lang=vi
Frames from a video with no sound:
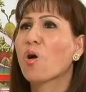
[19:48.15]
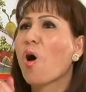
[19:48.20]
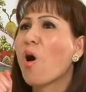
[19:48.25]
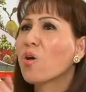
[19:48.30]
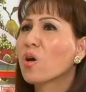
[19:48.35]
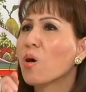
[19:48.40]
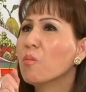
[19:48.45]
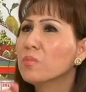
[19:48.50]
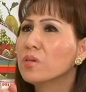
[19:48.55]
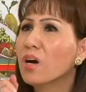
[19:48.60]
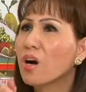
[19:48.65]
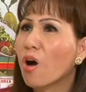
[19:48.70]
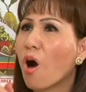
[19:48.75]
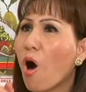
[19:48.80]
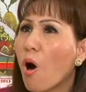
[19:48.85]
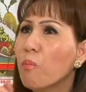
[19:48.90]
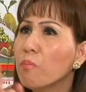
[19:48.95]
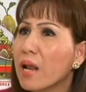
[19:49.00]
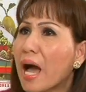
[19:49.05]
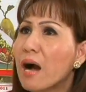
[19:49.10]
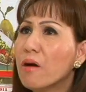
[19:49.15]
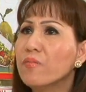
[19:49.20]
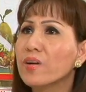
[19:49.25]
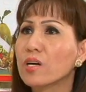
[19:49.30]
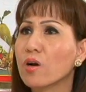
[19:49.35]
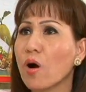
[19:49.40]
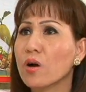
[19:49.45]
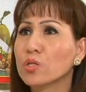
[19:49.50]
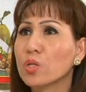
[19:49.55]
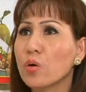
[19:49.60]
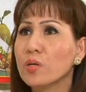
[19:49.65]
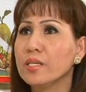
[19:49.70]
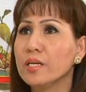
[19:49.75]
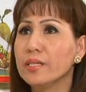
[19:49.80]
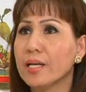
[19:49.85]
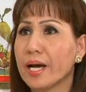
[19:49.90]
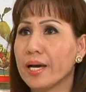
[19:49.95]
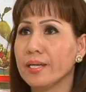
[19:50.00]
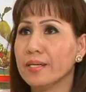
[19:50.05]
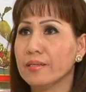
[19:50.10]
cô không được hỗn láo với con tôi như
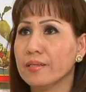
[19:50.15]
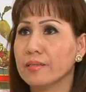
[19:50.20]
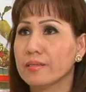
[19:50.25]
vậy